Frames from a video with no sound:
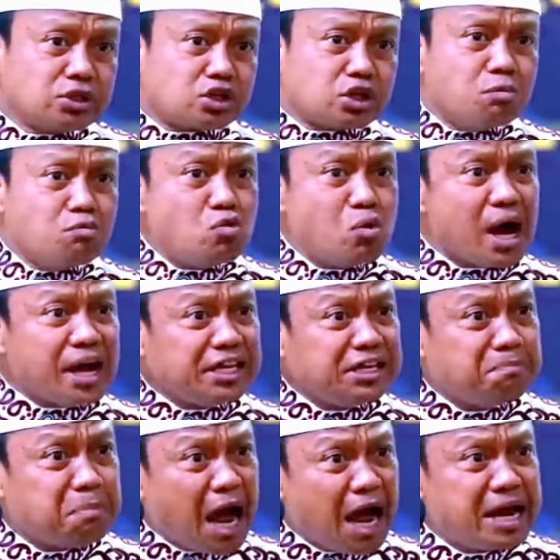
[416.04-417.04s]
Semua
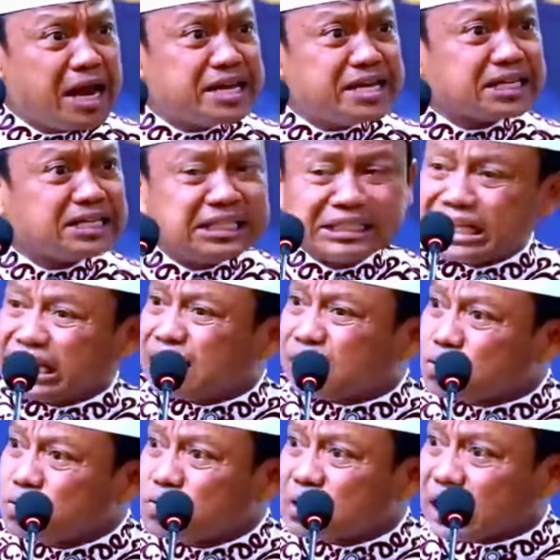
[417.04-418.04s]
ibadah yang kita
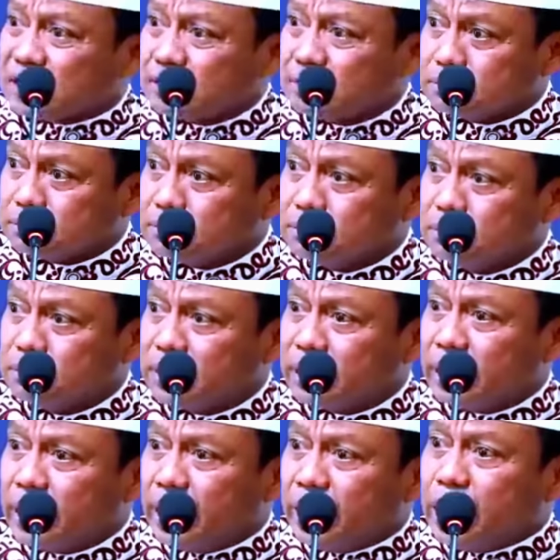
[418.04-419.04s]
lakukan
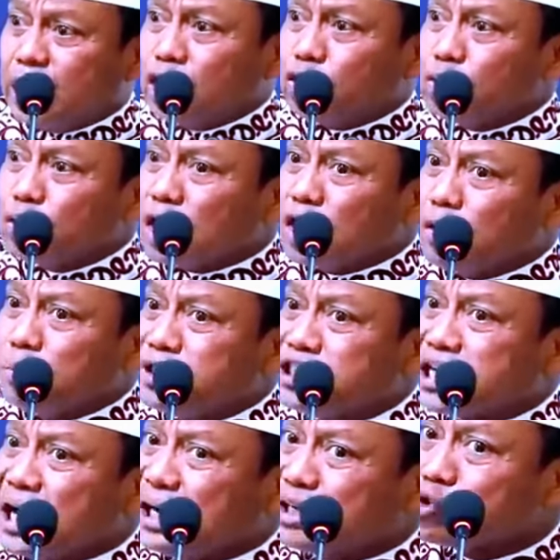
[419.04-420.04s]
itu kalau
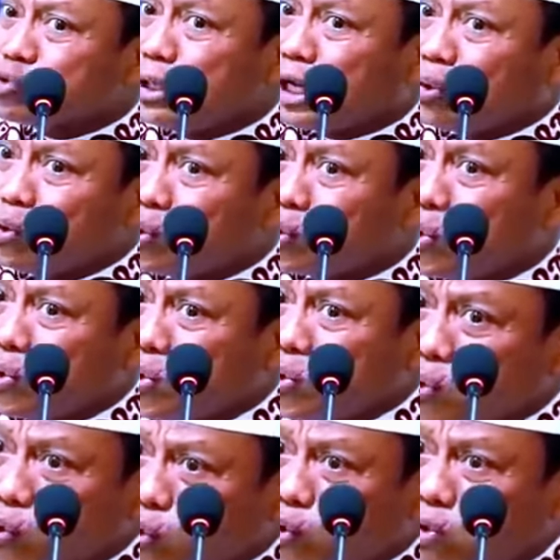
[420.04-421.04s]
bicara sudah
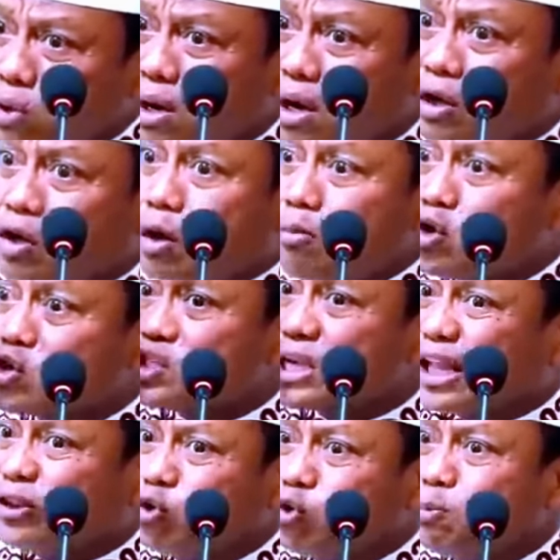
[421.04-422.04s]
rukun-rukun nomor
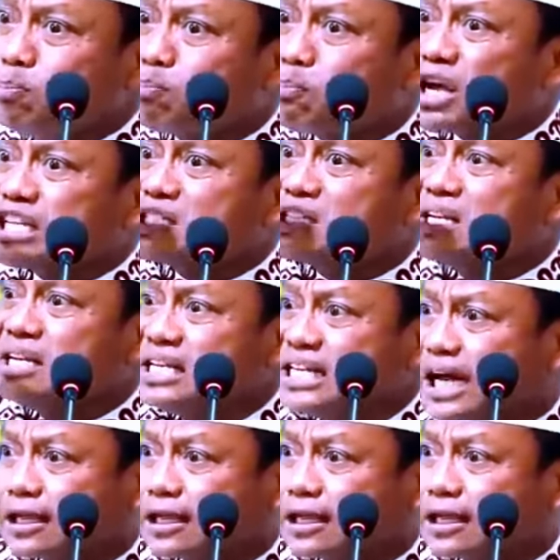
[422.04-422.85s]
satu pasti